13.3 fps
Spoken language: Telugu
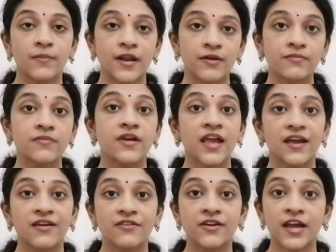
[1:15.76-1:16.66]
మనం
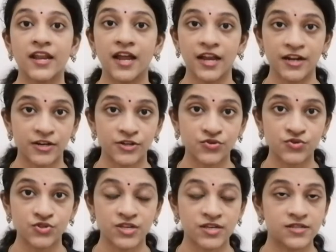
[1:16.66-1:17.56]
ఎవరికైనా
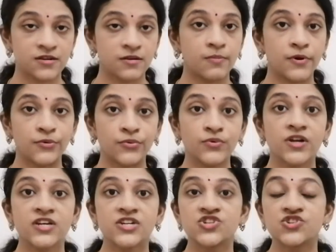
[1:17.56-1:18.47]
ఇంట్రడ్యూస్ చేసినప్పుడు
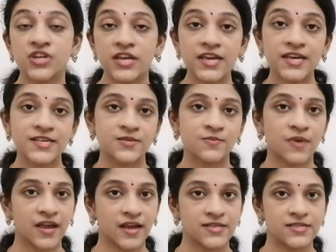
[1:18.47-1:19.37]
షీ ఈజ్
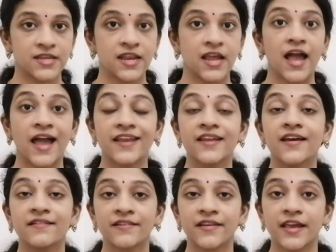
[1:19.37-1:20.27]
మై కజిన్ అండ్
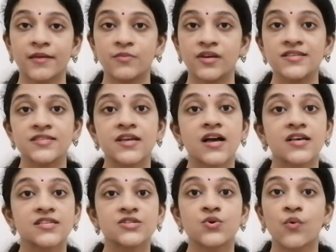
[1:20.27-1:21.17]
హర్ నేమ్ ఈజ్
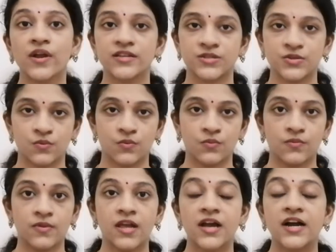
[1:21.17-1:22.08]
సో అండ్ సో
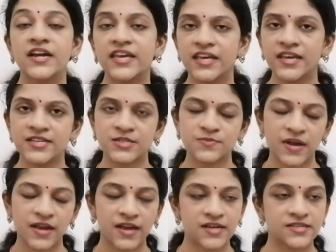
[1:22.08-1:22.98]
హీ ఈజ్
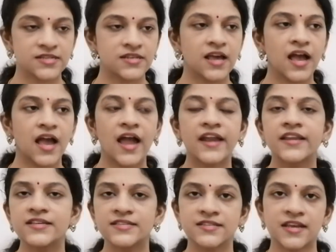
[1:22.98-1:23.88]
మై కజిన్
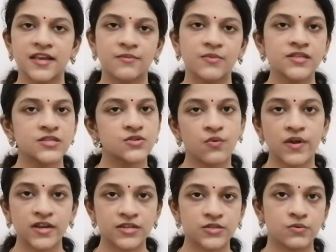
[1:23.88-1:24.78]
అండ్ హిస్ నేమ్ ఈజ్ సో
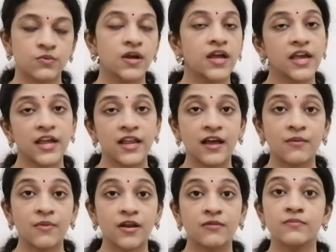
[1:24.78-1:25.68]
అండ్ సో ఇలా
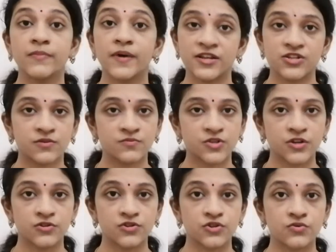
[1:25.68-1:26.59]
మనం పరిచయం
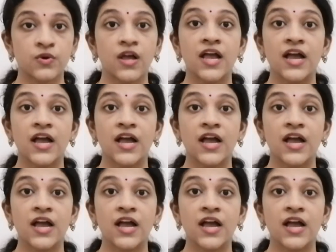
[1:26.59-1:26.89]
చేయొచ్చు